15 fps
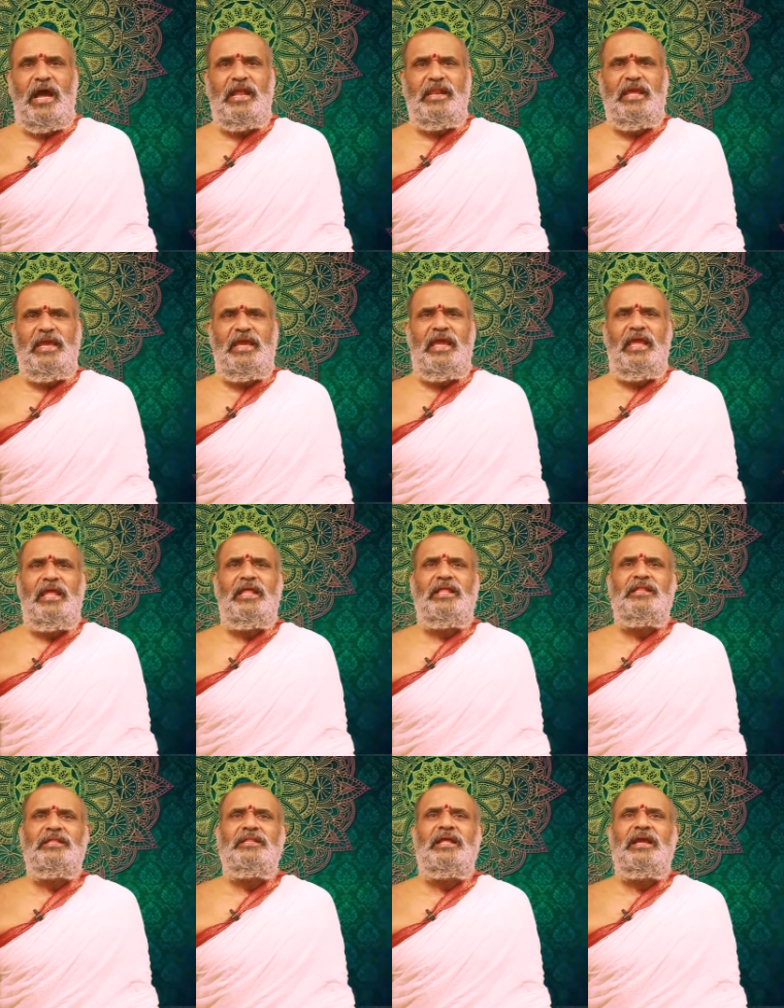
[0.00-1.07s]
అని
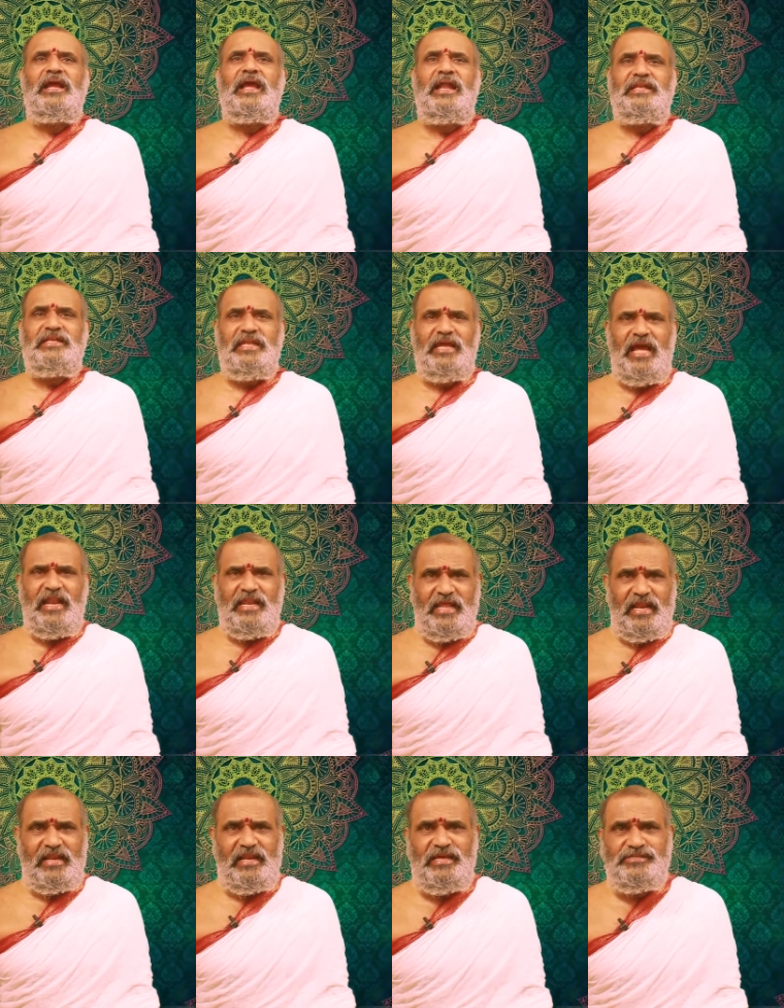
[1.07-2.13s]
గట్టిగా
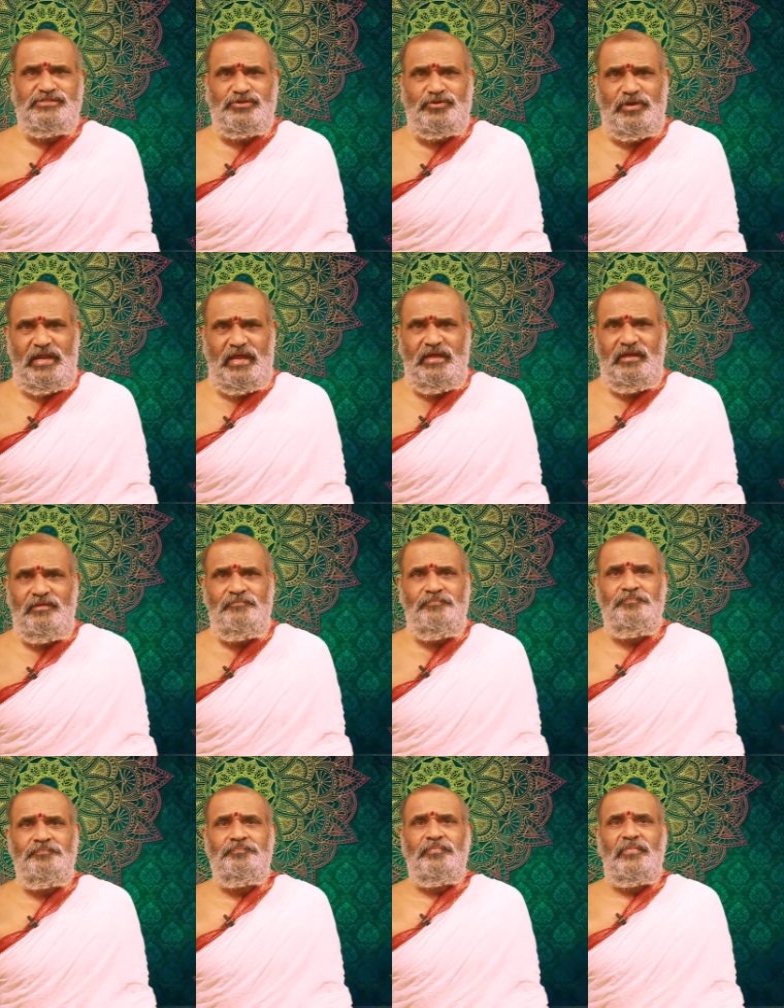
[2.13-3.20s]
నిర్ణయించుకున్నాయి
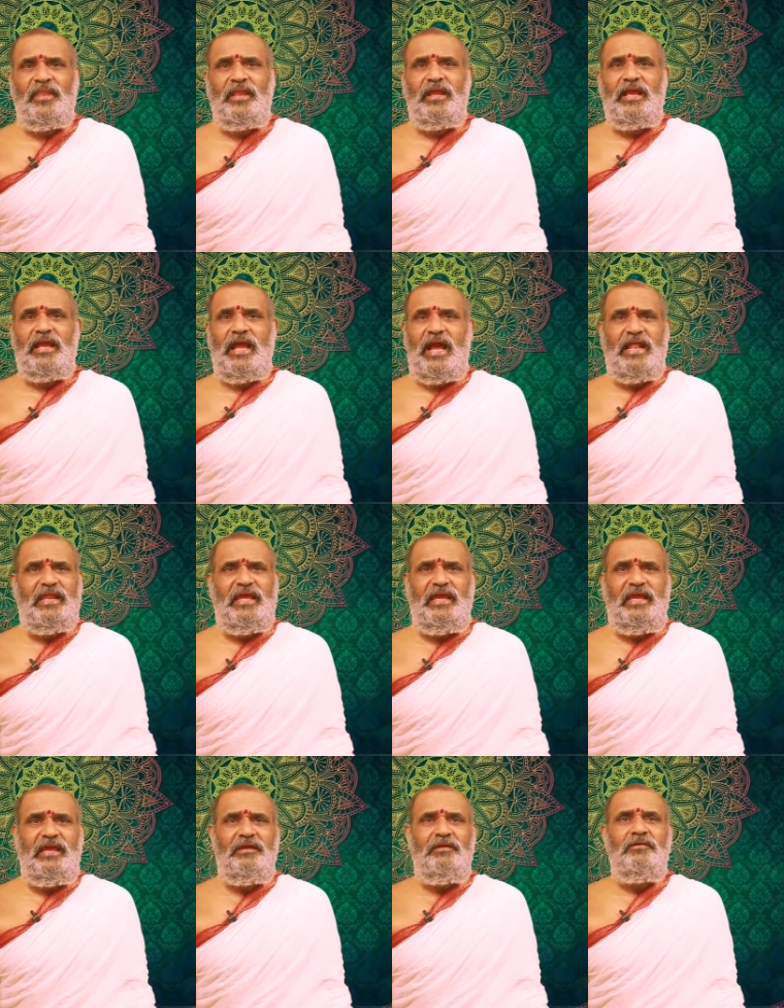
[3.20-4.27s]
కానీ
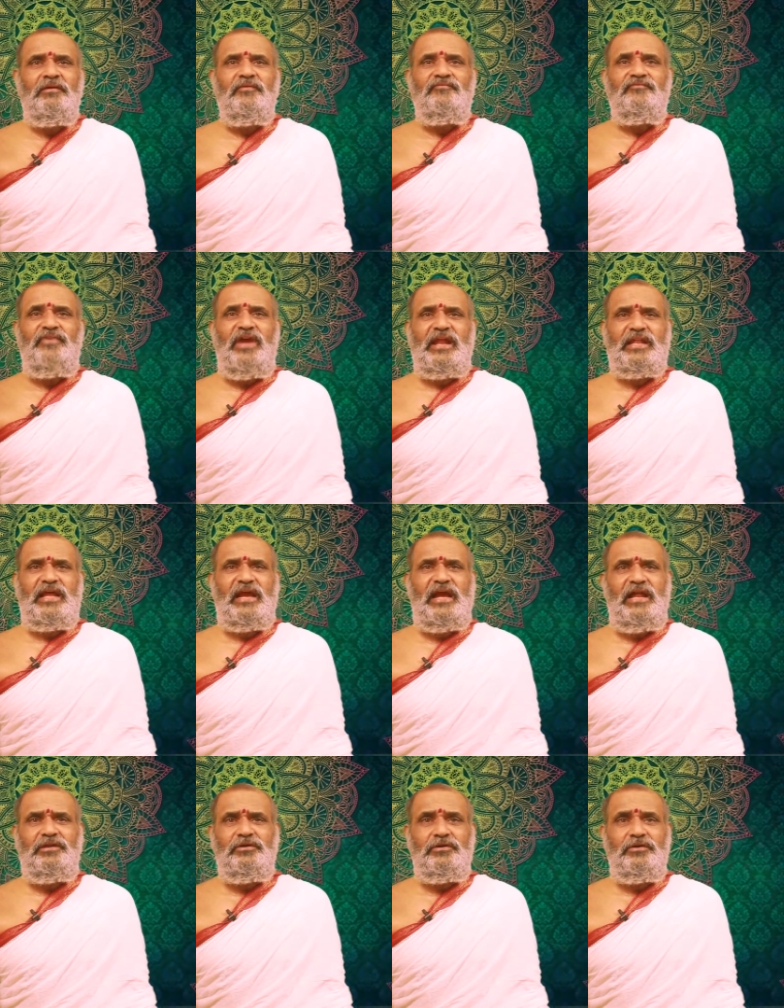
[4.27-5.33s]

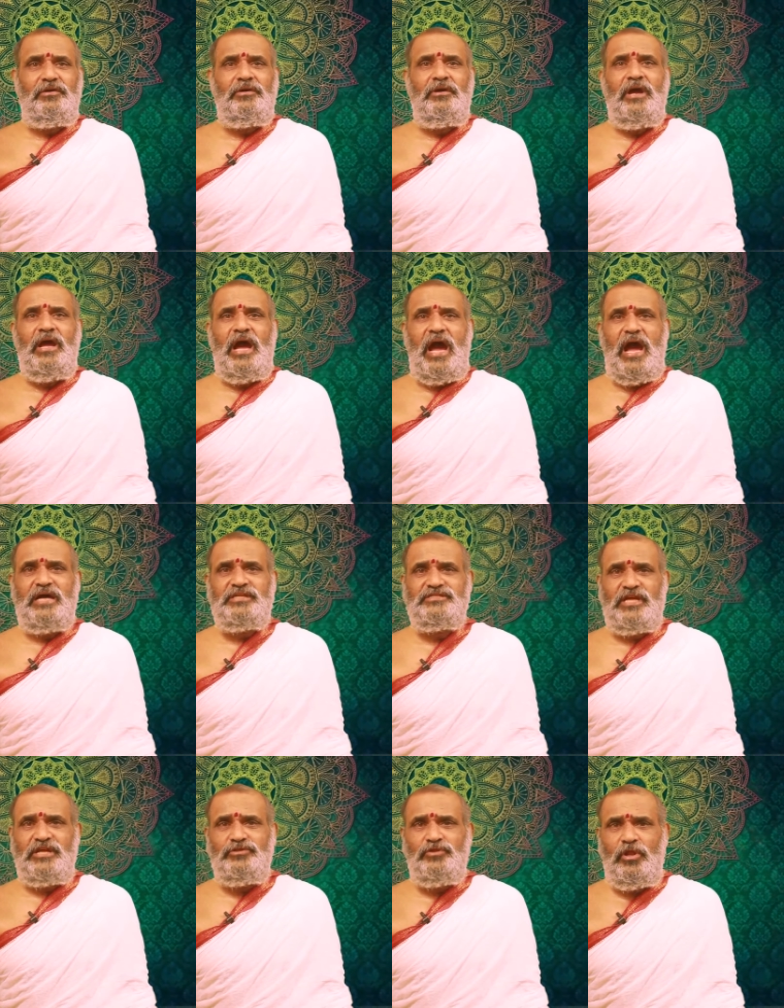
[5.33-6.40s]
వేటగాడు ఆ
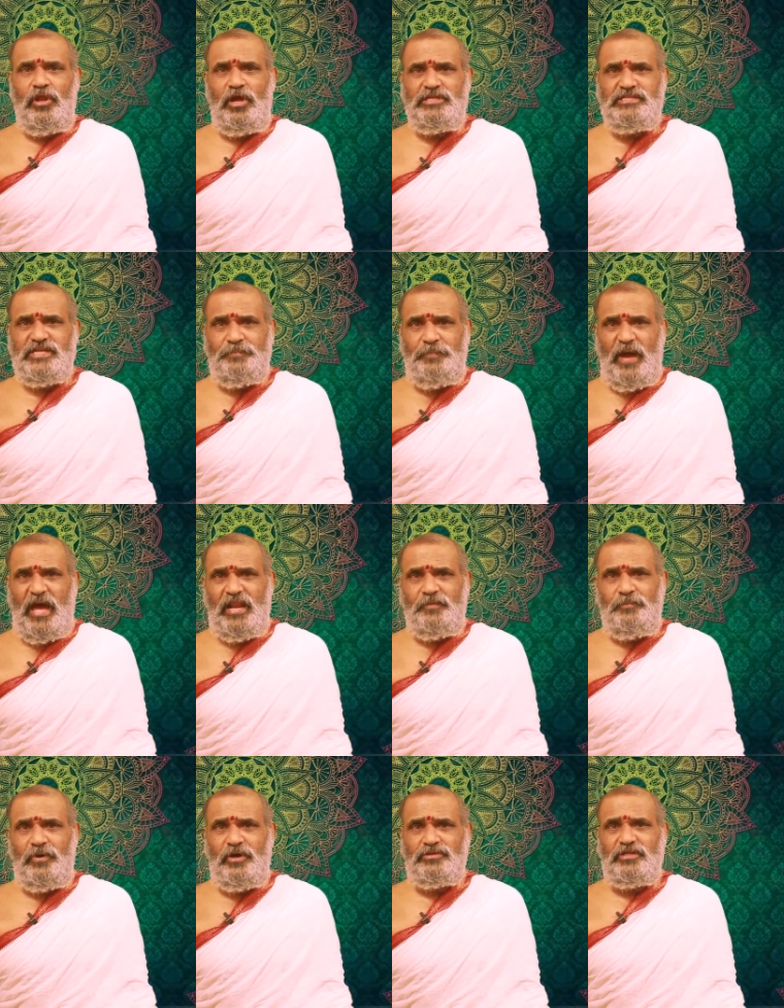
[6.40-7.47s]
సందులోంచి
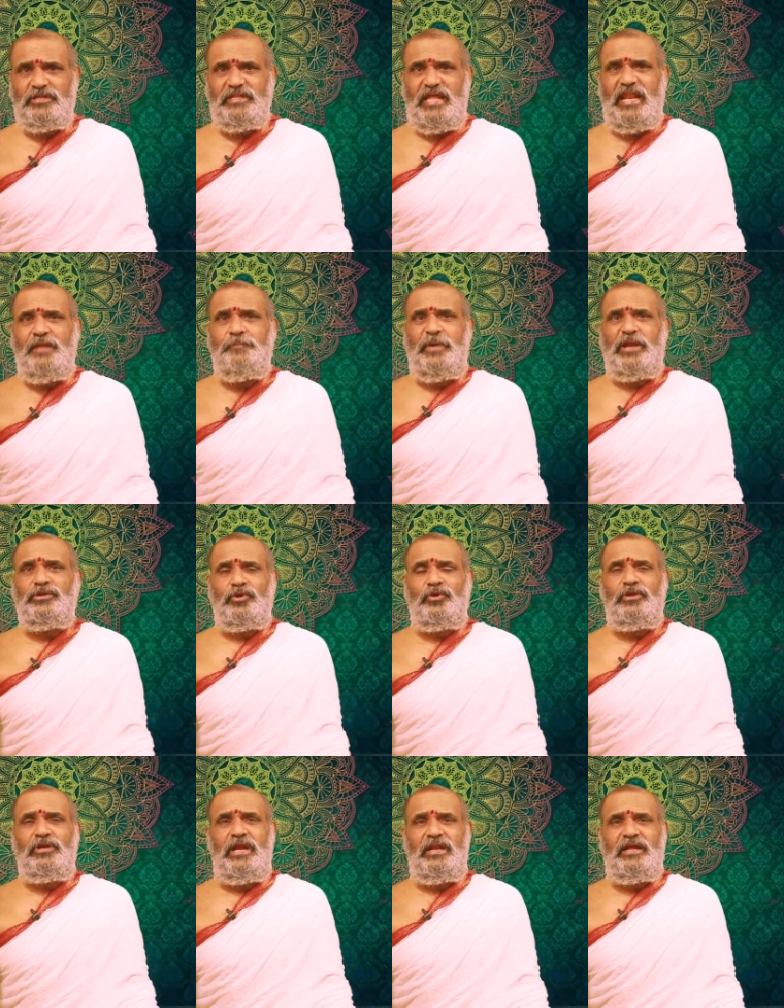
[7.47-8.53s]
దాన్ని
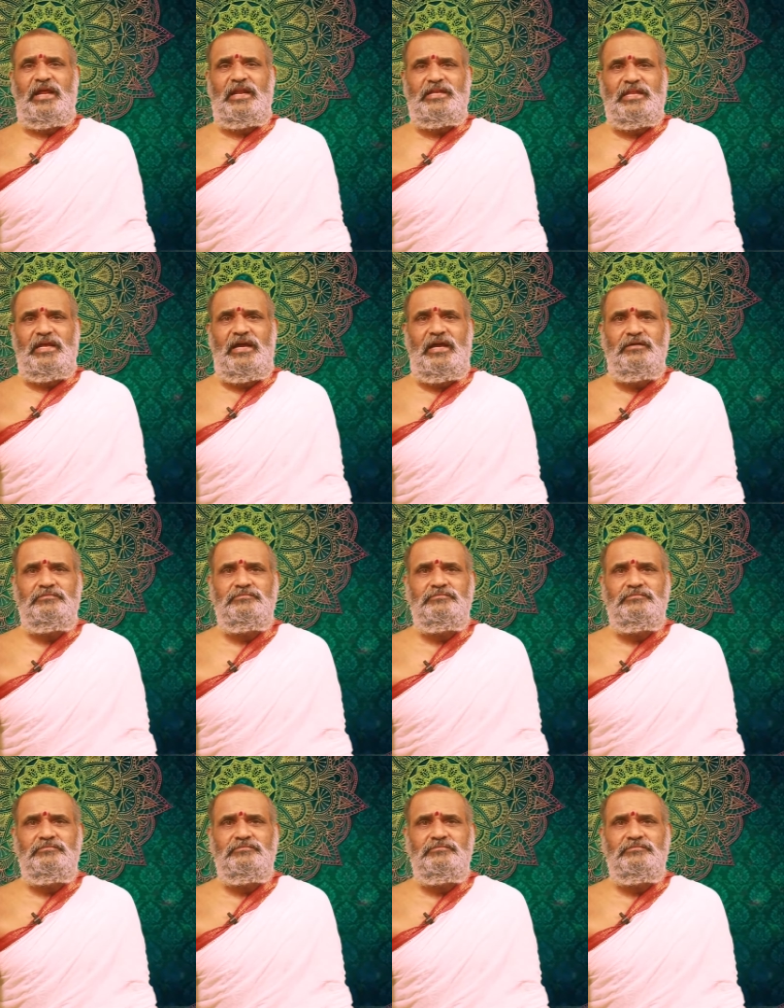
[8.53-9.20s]
పట్టుకున్నాడు గట్టిగా